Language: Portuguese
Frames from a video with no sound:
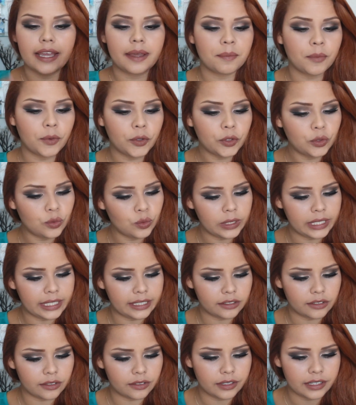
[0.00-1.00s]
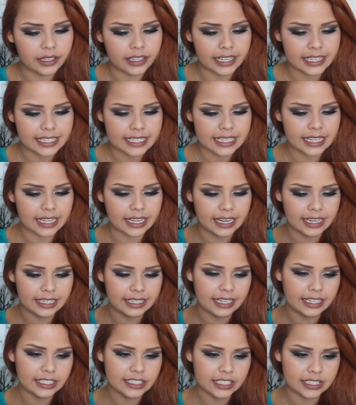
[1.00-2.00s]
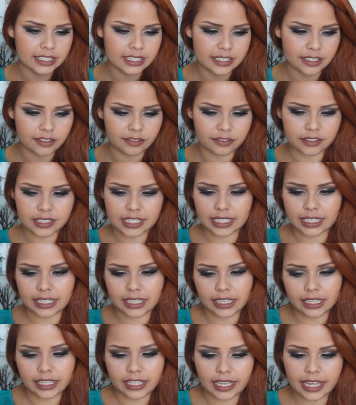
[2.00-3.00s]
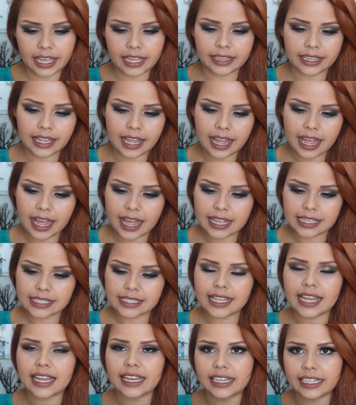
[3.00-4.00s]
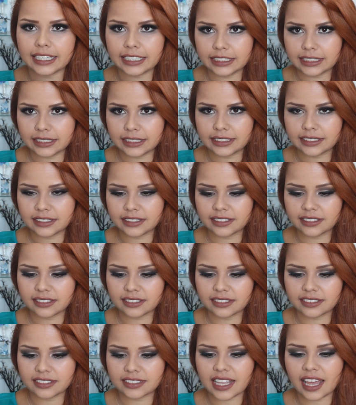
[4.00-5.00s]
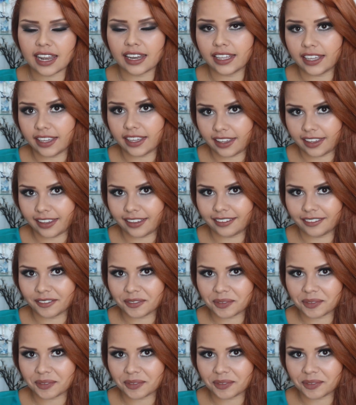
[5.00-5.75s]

Muito lindo essa cartela de adesivos aqui, que é da Zali, Zalik.